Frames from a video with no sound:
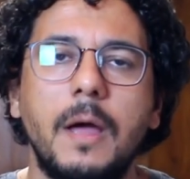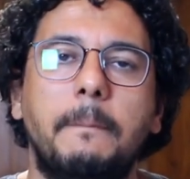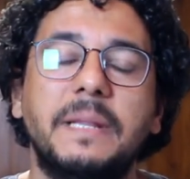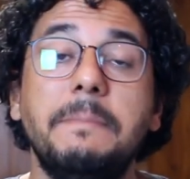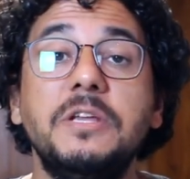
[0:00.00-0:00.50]

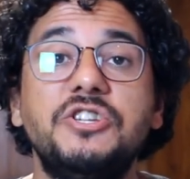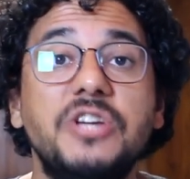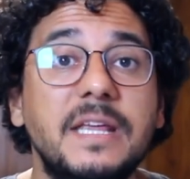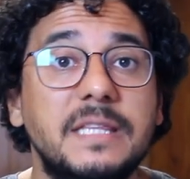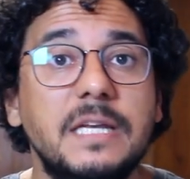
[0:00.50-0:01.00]
para
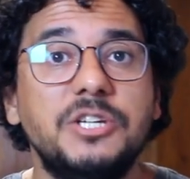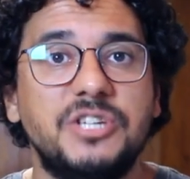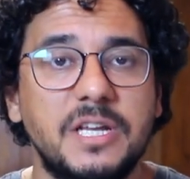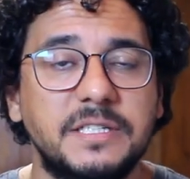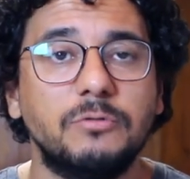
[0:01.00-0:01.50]
medir a
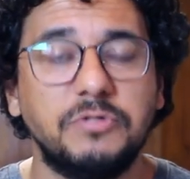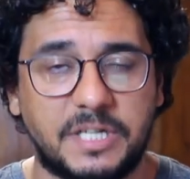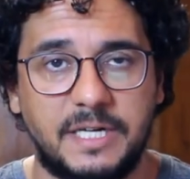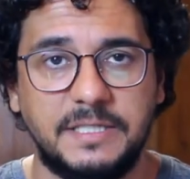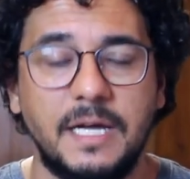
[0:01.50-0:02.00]
inteligência dos
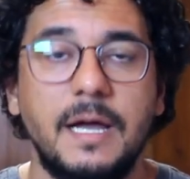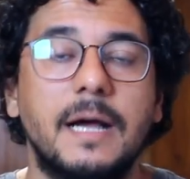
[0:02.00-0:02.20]
cães.